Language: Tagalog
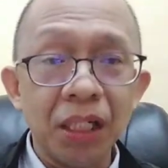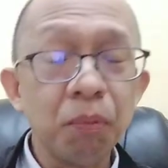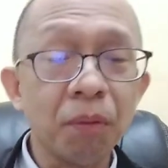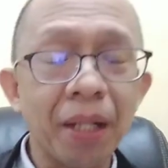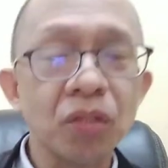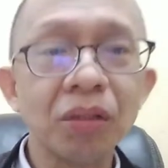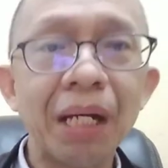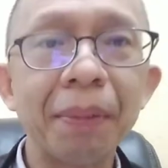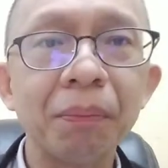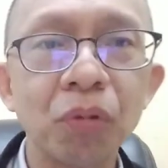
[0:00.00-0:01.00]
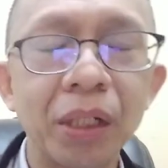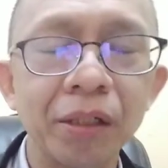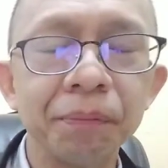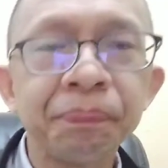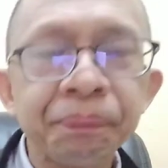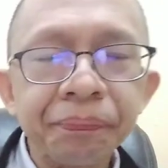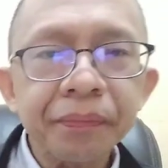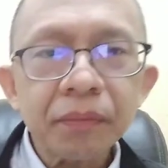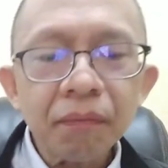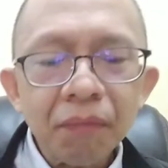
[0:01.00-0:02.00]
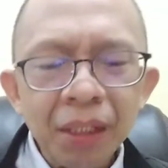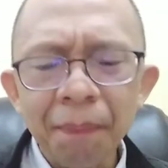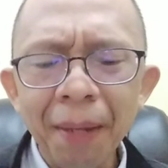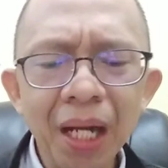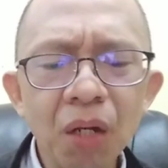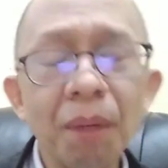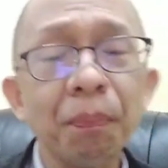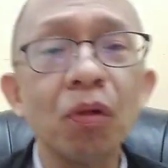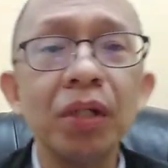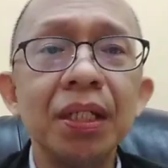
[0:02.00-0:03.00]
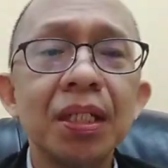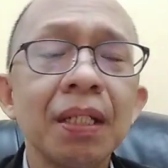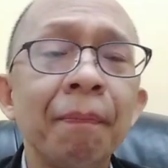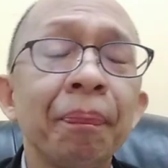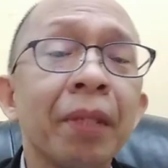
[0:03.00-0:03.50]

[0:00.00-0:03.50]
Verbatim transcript: Hindi po ba? So, dapat po ganyan. Pangalawa po is,